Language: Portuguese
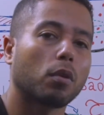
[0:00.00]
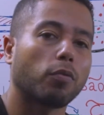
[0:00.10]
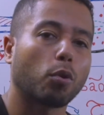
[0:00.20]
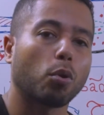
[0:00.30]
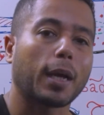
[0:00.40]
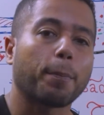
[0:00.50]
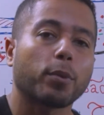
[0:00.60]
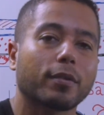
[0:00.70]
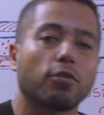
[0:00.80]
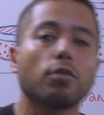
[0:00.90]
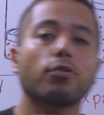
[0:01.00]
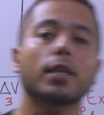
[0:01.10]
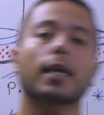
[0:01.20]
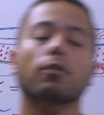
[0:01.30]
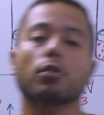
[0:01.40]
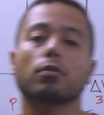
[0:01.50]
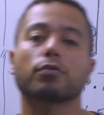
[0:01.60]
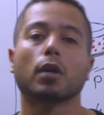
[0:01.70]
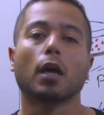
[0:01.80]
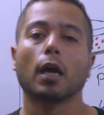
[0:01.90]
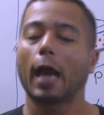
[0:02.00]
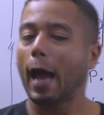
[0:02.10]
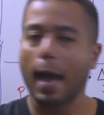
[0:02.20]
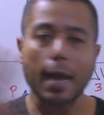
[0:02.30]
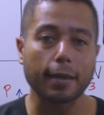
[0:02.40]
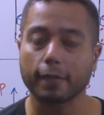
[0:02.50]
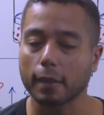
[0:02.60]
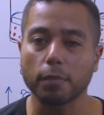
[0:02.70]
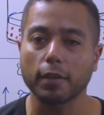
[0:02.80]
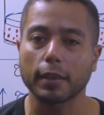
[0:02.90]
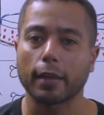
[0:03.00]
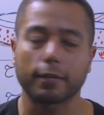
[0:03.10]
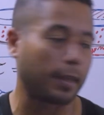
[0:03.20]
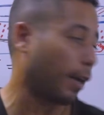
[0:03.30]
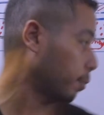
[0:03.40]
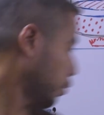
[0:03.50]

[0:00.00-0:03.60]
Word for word: eu vou colocar positivo ou negativo. A área sempre vai dar, sei lá,